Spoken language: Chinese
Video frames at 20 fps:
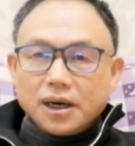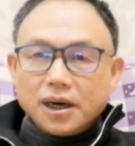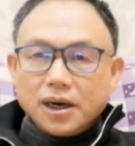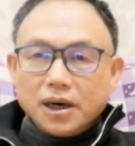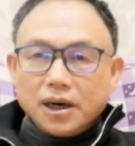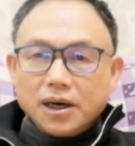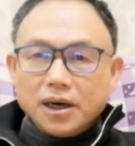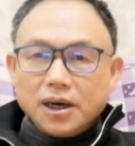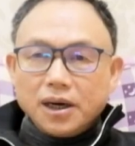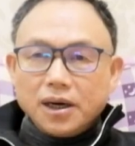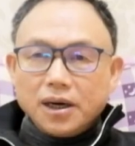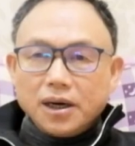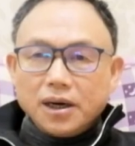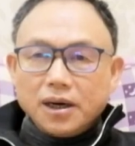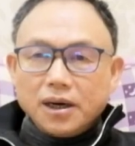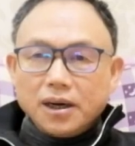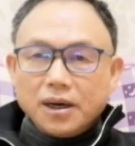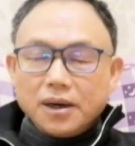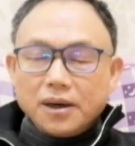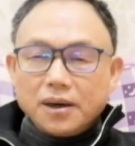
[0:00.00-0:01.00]
和
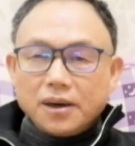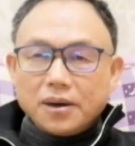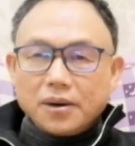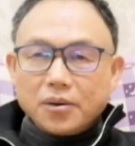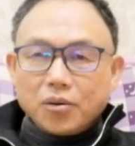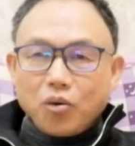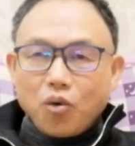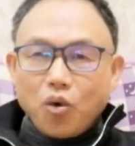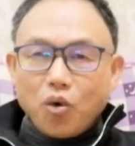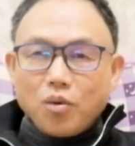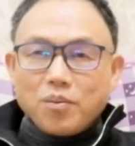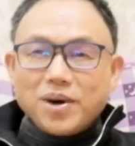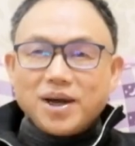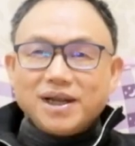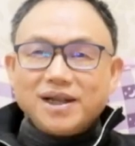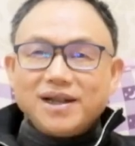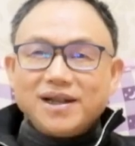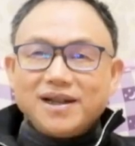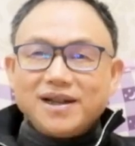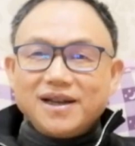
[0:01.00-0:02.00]
我
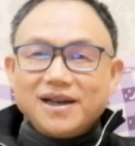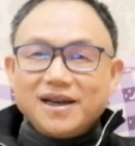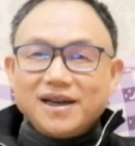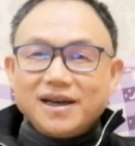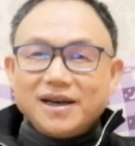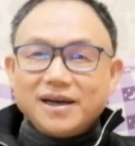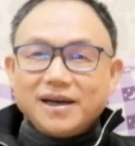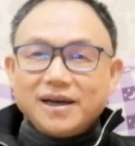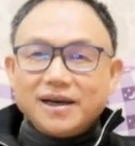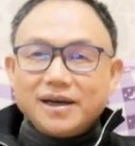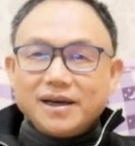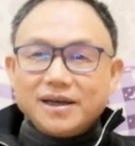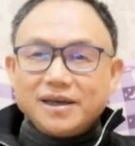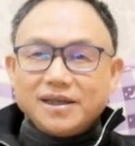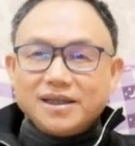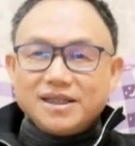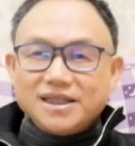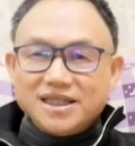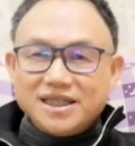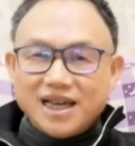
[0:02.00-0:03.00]
们
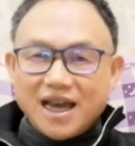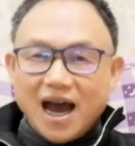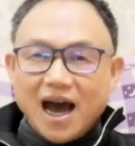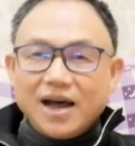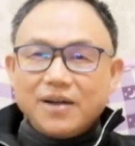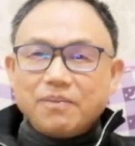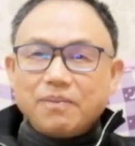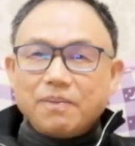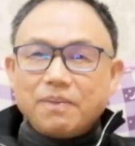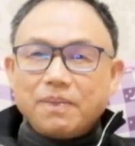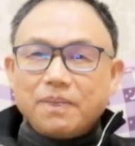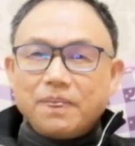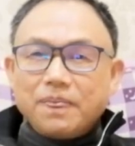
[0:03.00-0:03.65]
一样，